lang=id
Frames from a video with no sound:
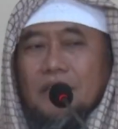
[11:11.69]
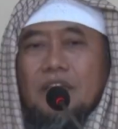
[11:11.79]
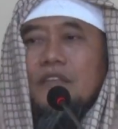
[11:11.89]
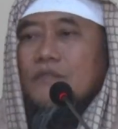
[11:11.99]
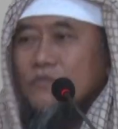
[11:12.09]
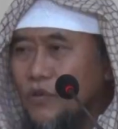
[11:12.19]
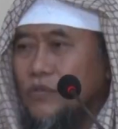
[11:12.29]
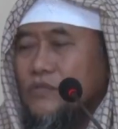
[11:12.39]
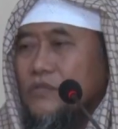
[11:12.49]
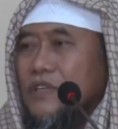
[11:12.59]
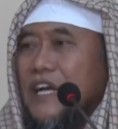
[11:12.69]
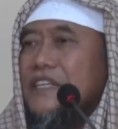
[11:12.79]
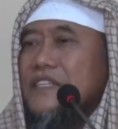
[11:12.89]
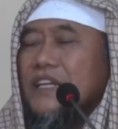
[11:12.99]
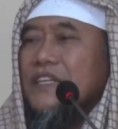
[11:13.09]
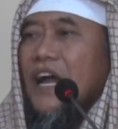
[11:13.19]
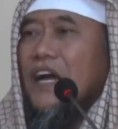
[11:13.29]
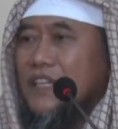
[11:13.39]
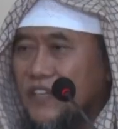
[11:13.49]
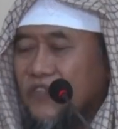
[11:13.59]
ilmu ngajarin
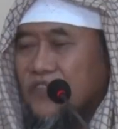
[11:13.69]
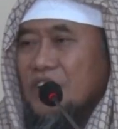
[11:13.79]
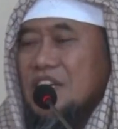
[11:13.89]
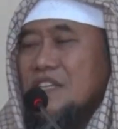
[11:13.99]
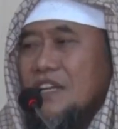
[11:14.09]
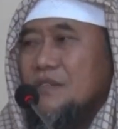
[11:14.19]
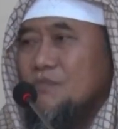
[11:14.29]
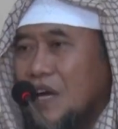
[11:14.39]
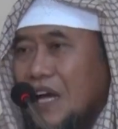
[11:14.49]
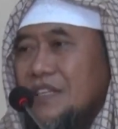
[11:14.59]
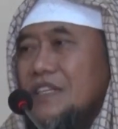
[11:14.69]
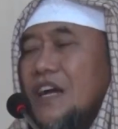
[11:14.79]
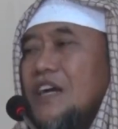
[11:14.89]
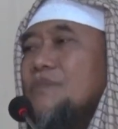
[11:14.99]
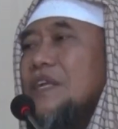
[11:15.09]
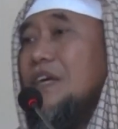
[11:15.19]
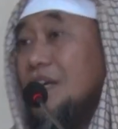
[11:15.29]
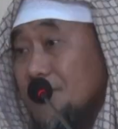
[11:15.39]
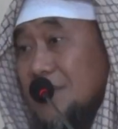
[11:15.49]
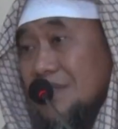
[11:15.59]
alif ngajarin ba tidak akan pernah
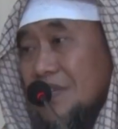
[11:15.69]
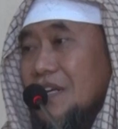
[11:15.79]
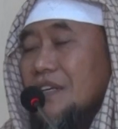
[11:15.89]
habis